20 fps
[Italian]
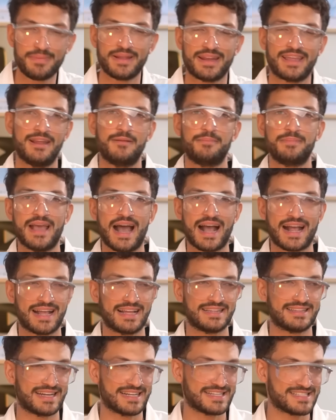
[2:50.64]
perché il
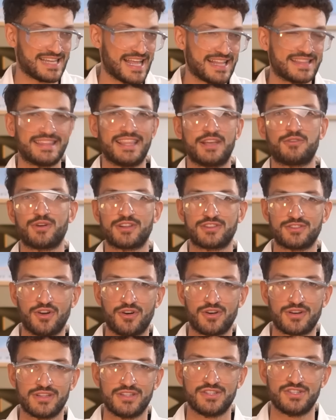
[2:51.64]
pH tra 7 e
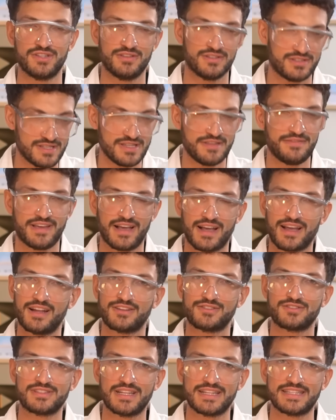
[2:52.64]
14 significa che la
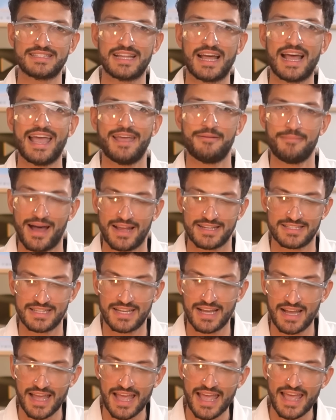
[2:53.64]
sostanza è
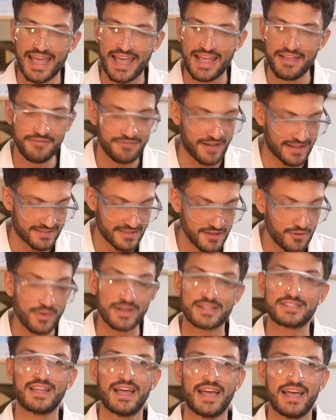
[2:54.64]
basica e infatti
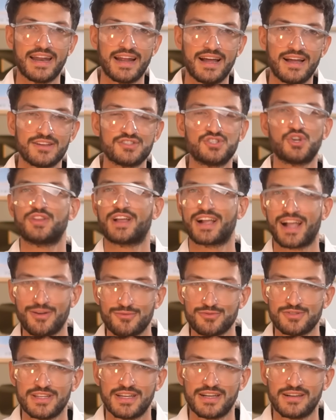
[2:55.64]
questa era soda
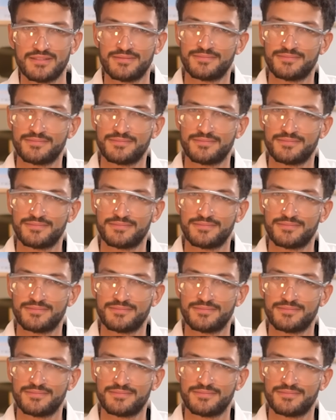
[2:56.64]
caustica.